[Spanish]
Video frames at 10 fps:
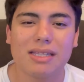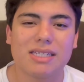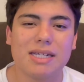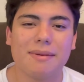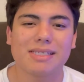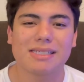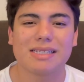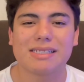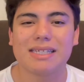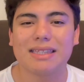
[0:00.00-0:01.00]
Chivas
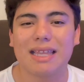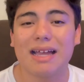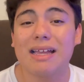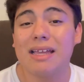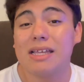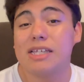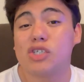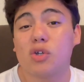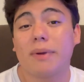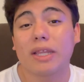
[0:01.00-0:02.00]
necesita y
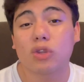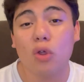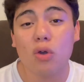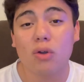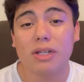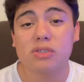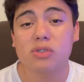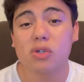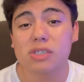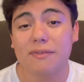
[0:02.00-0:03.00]
sobre todo con
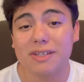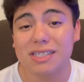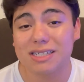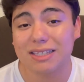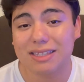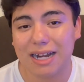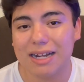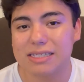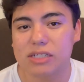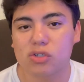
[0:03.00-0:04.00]
esos dos defensas
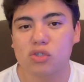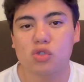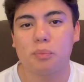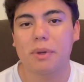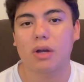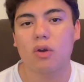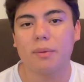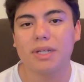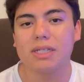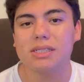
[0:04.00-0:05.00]
centrales que son súper
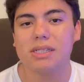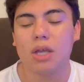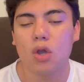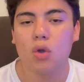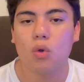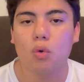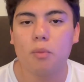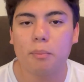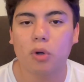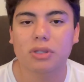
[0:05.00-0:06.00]
jóvenes,
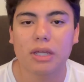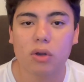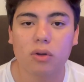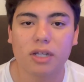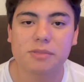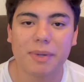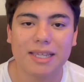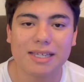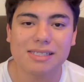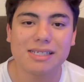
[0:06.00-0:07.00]
un portero con
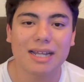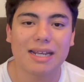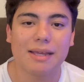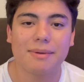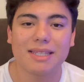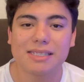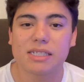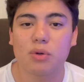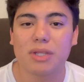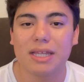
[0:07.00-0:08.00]
experiencia que le brinde
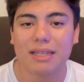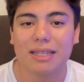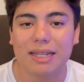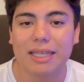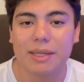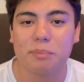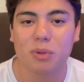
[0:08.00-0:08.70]
seguridad al equipo.